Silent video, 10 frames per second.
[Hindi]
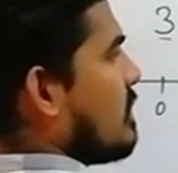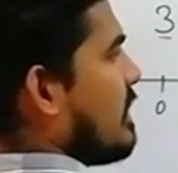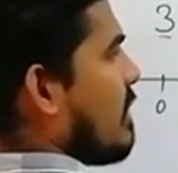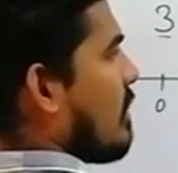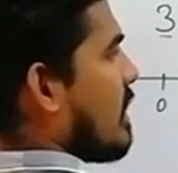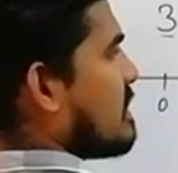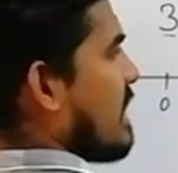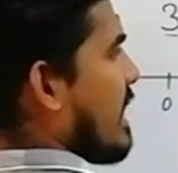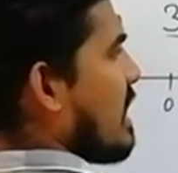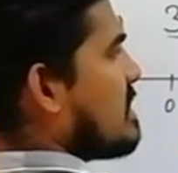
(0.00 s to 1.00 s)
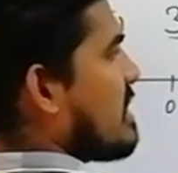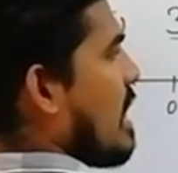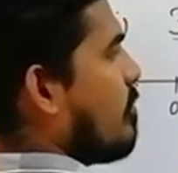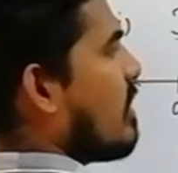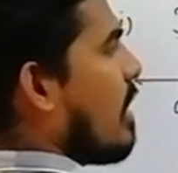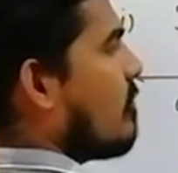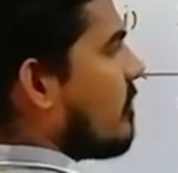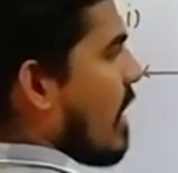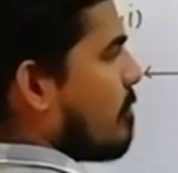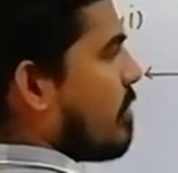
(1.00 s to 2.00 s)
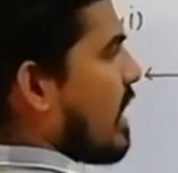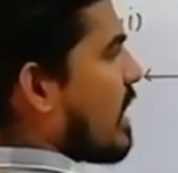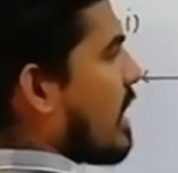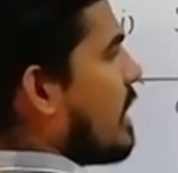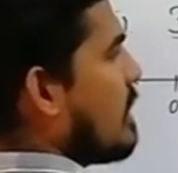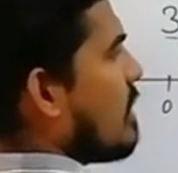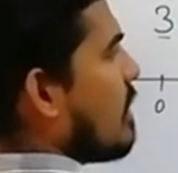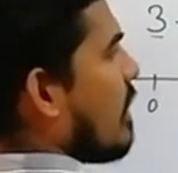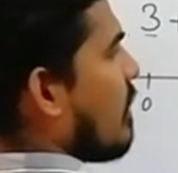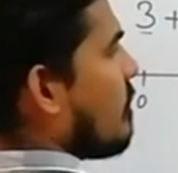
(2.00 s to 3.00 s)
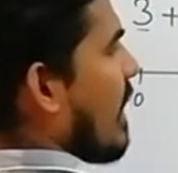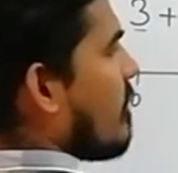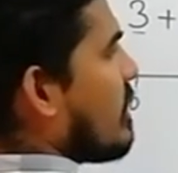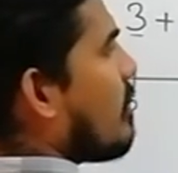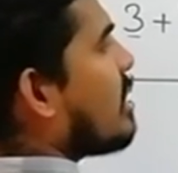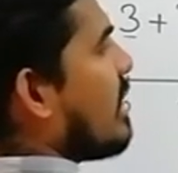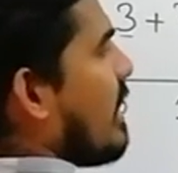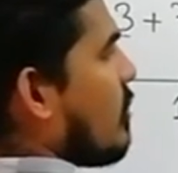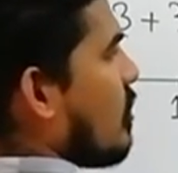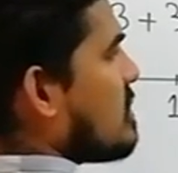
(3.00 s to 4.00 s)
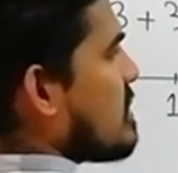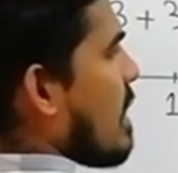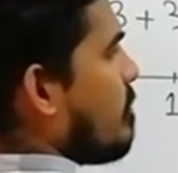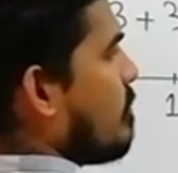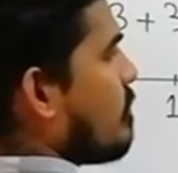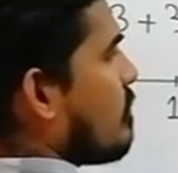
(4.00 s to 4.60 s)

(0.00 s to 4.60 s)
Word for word: ये हमारा सेकेंड स्टेप हम फाइव पर आ गए फाइव के बाद एक और स्टेप